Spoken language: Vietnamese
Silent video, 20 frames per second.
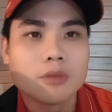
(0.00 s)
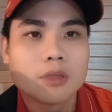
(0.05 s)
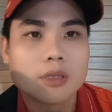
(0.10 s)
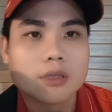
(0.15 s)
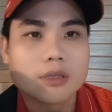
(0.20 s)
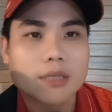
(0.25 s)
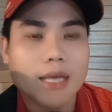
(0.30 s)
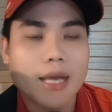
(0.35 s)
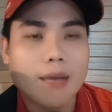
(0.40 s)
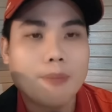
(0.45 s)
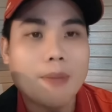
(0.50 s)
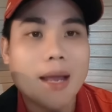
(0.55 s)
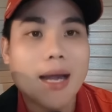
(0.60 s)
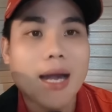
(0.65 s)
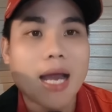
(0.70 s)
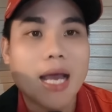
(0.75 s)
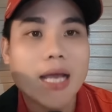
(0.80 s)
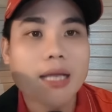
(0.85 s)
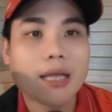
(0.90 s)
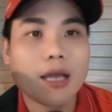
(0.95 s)
sẽ bẻ
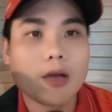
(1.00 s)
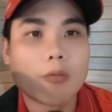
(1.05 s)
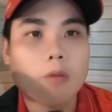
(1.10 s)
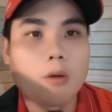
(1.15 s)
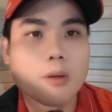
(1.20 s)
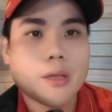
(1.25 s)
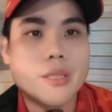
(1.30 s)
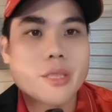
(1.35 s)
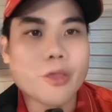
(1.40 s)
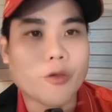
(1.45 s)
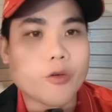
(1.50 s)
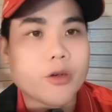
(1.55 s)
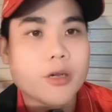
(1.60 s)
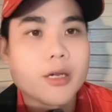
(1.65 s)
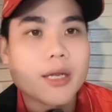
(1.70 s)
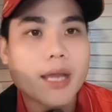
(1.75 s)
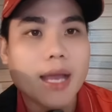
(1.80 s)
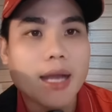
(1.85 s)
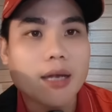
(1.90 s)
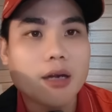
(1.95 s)
lái theo một cái chiều
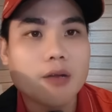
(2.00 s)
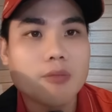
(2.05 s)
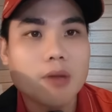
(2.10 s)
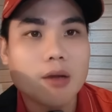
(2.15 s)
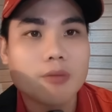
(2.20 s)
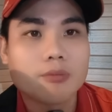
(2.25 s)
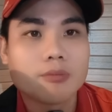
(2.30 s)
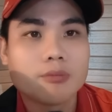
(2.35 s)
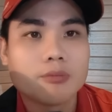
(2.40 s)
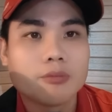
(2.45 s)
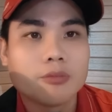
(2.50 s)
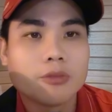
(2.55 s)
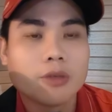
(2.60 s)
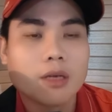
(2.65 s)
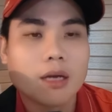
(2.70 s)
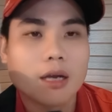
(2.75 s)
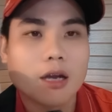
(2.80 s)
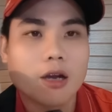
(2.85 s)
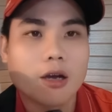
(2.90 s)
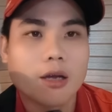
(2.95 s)
hướng khác đúng không
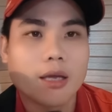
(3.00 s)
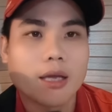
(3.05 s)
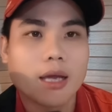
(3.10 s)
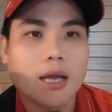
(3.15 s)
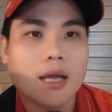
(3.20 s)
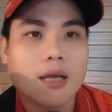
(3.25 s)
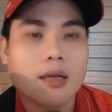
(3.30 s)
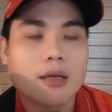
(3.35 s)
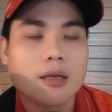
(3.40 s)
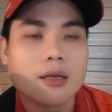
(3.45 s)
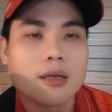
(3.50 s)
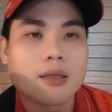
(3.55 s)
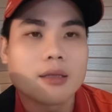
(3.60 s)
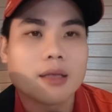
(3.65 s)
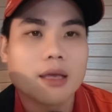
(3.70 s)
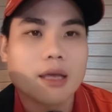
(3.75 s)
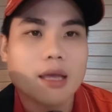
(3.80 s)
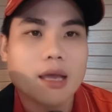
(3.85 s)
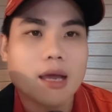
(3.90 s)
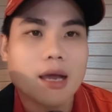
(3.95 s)
rồi á
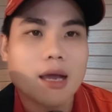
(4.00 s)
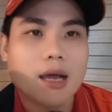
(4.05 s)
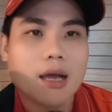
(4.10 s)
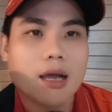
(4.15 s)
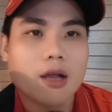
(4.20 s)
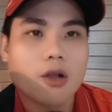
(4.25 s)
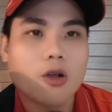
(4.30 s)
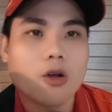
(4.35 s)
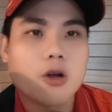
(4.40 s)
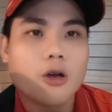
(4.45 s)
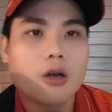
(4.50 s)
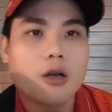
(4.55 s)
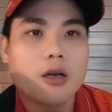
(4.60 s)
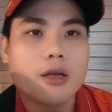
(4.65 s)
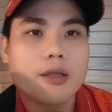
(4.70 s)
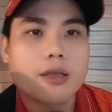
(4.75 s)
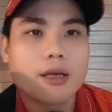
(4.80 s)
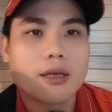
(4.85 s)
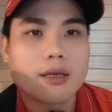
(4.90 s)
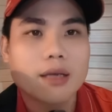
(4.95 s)
thì à,
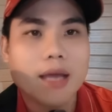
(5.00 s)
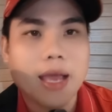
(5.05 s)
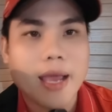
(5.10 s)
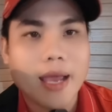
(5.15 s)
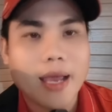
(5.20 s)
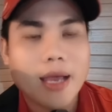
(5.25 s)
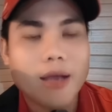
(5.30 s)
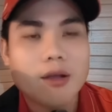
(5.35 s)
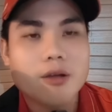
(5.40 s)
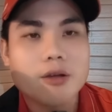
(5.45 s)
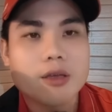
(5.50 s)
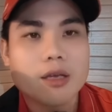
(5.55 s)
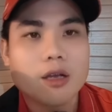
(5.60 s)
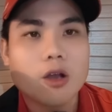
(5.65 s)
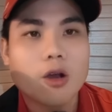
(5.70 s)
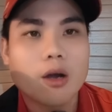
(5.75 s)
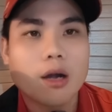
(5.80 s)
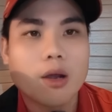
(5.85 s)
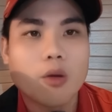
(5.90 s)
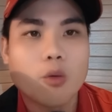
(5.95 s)
có những kẻ có
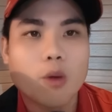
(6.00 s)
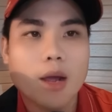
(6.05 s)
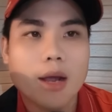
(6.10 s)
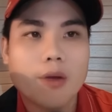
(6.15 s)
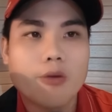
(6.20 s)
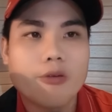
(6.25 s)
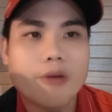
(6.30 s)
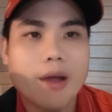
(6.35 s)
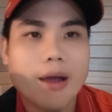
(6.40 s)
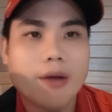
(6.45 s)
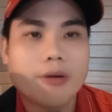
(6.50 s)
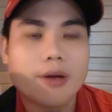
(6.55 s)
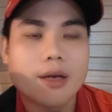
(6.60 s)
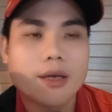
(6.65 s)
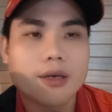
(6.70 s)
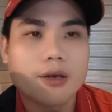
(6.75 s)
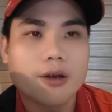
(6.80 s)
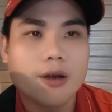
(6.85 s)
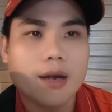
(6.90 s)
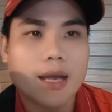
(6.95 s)
những con lăng quăng vào
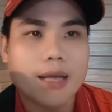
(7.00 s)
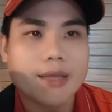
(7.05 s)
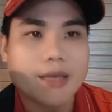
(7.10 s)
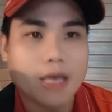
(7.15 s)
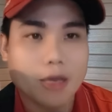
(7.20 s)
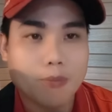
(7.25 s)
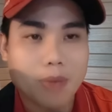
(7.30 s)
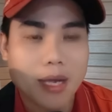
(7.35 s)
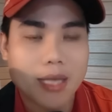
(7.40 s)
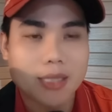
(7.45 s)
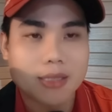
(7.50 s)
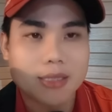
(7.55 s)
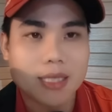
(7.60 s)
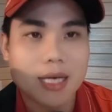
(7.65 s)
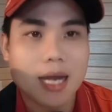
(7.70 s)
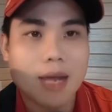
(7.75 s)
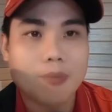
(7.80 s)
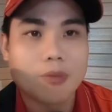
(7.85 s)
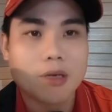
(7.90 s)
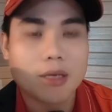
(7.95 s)
á nói là chị mày
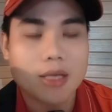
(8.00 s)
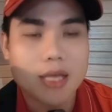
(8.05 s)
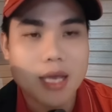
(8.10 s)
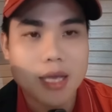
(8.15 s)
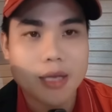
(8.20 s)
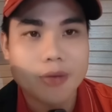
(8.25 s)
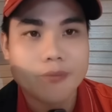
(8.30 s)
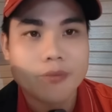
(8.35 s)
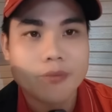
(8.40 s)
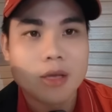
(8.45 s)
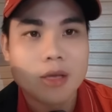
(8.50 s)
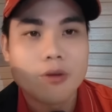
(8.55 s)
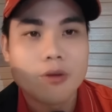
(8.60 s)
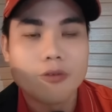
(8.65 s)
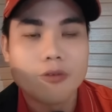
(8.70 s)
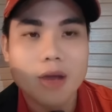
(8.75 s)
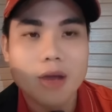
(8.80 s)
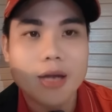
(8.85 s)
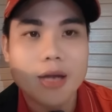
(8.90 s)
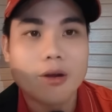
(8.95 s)
sẽ làm được gì
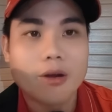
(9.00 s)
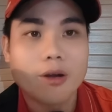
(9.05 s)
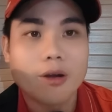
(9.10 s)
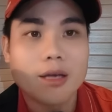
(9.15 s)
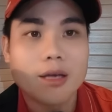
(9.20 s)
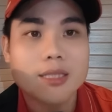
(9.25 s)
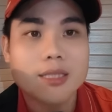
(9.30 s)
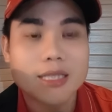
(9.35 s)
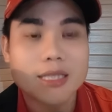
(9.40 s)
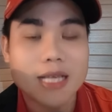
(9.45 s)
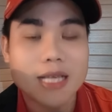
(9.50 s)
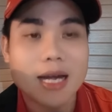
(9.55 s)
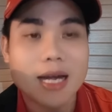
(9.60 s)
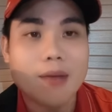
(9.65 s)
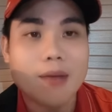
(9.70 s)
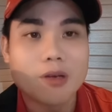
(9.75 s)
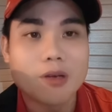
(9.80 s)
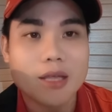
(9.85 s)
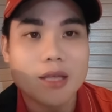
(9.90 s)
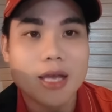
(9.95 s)
về rồi đó sẽ
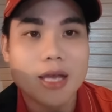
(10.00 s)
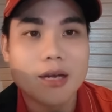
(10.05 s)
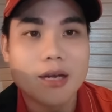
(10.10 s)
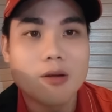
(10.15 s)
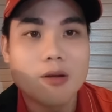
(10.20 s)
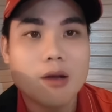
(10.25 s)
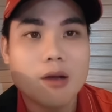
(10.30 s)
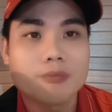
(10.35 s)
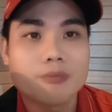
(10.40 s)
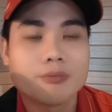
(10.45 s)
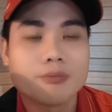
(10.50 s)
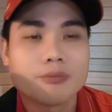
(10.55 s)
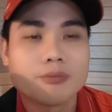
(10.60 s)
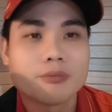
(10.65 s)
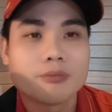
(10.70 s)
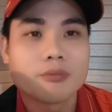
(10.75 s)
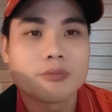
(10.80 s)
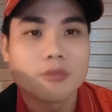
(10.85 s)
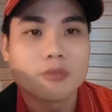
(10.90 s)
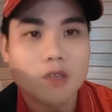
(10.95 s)
làm được gì đúng không
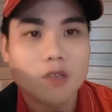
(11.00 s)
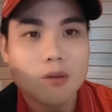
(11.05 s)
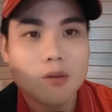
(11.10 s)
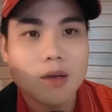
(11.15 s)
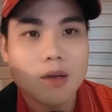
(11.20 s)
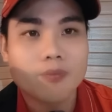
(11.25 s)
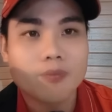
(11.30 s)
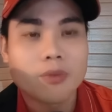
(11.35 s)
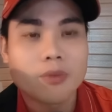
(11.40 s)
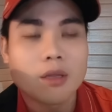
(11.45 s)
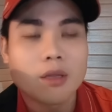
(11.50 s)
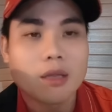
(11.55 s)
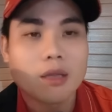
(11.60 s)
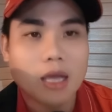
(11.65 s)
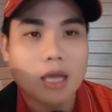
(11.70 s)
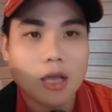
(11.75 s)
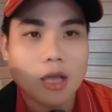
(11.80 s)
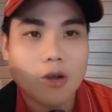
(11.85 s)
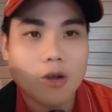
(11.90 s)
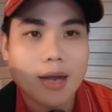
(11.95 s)
đúng không
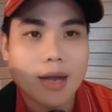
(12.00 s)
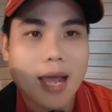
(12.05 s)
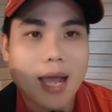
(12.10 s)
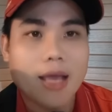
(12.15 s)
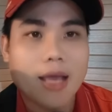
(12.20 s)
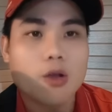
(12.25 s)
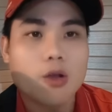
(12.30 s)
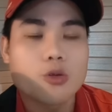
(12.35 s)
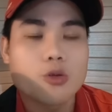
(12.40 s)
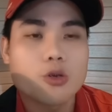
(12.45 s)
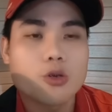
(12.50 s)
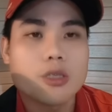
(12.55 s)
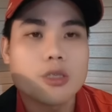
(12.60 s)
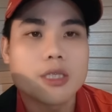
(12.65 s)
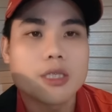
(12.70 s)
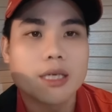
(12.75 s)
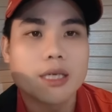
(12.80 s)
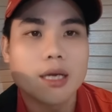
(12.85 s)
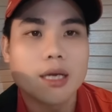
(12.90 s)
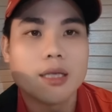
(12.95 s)
thì hồi nãy cô chú
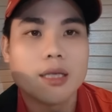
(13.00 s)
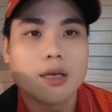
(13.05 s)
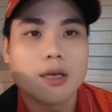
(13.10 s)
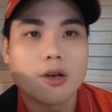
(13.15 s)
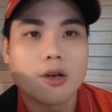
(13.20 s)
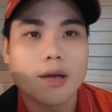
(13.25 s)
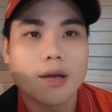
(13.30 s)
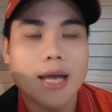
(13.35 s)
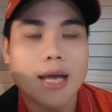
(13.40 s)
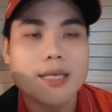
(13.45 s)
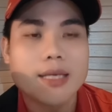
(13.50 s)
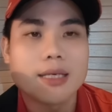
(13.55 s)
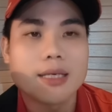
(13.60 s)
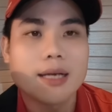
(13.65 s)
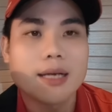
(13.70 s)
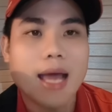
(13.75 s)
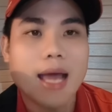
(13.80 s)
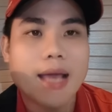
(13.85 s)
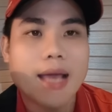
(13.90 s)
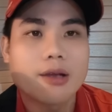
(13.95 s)
anh chị ơi hồi nãy trên
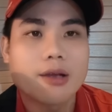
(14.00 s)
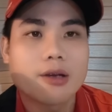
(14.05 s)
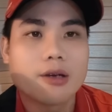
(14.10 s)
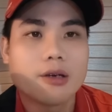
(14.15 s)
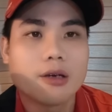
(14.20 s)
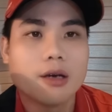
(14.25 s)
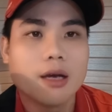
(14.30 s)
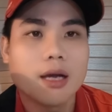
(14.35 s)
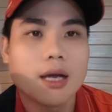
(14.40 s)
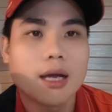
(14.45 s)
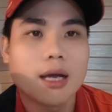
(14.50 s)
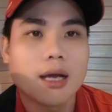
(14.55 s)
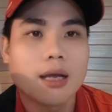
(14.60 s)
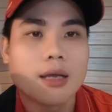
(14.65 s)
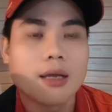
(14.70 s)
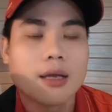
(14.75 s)
like của